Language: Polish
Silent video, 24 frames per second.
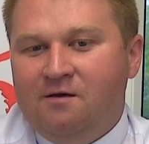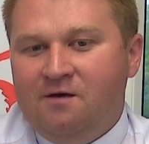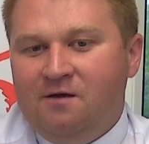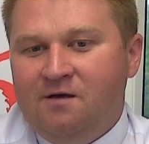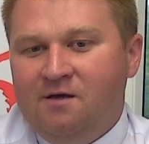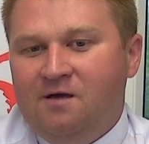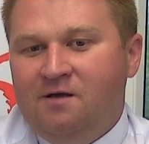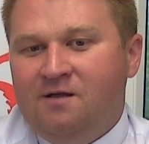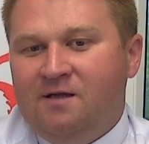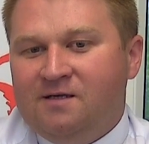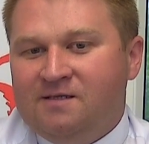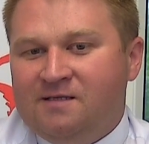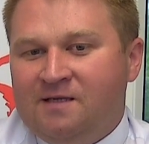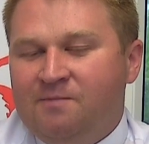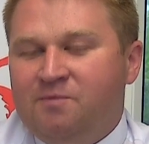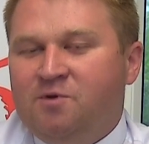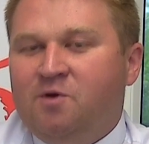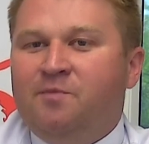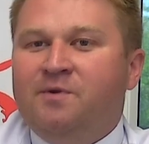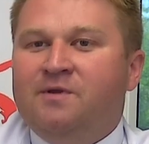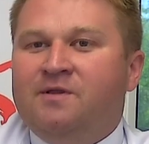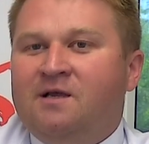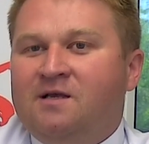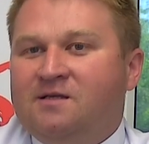I następnie
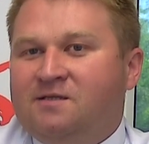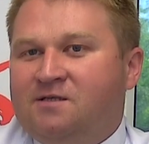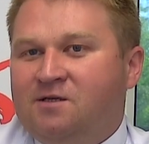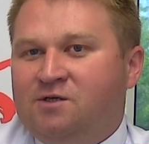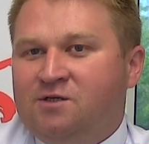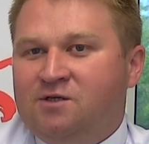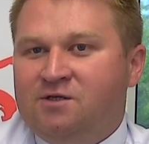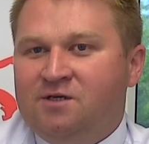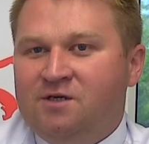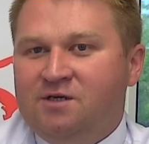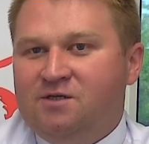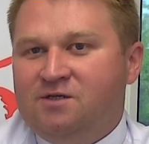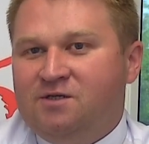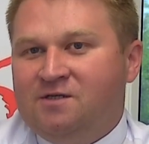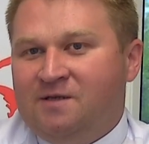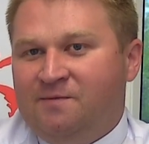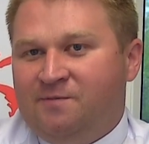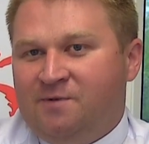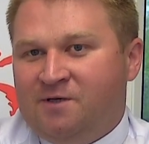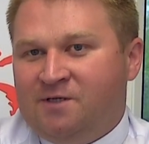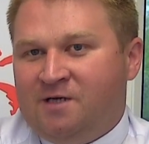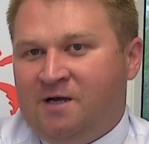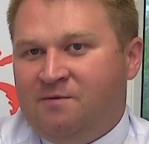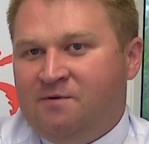o 15.30
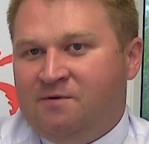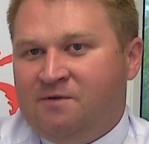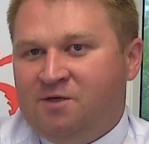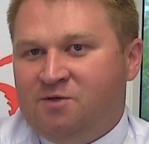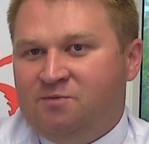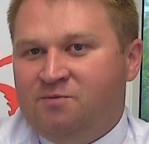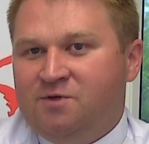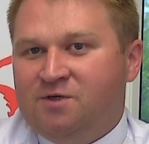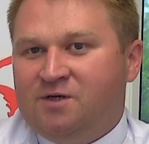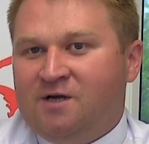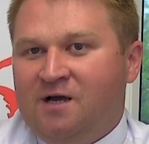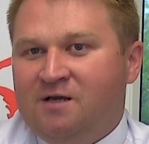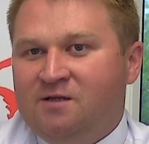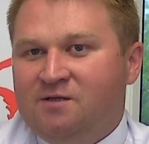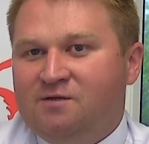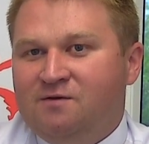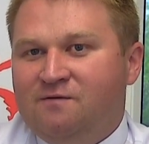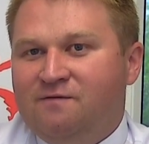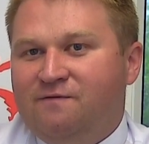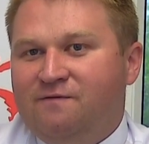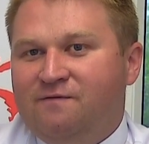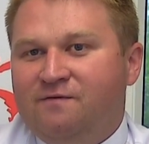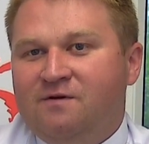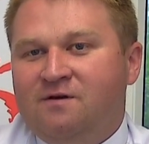zapraszamy też
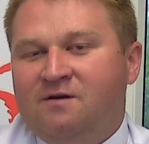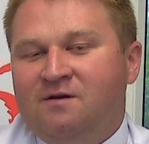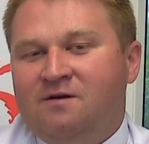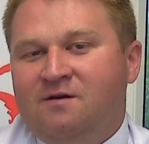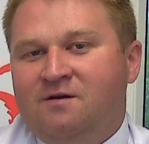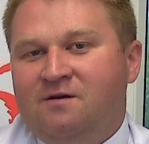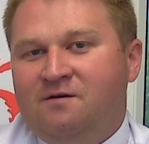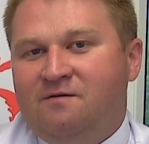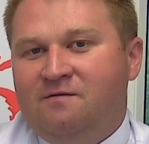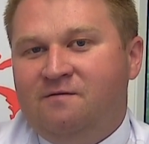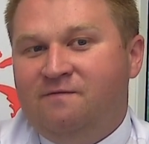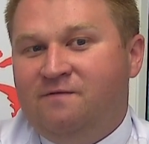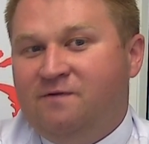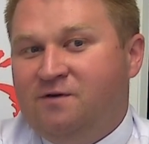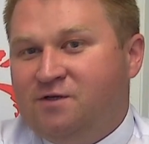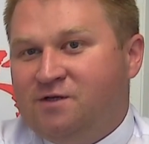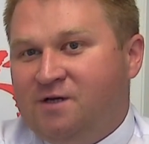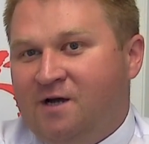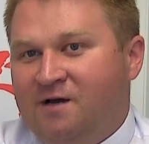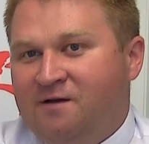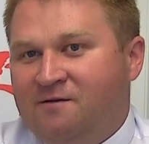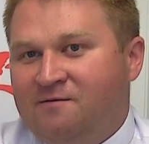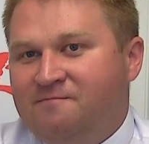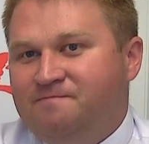mieszkańców y,
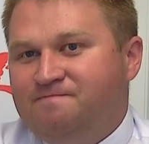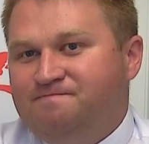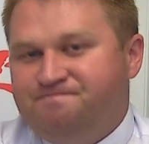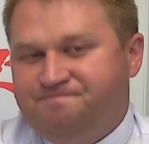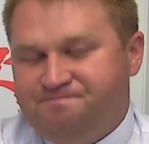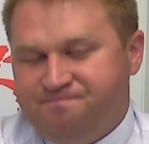Wiżań,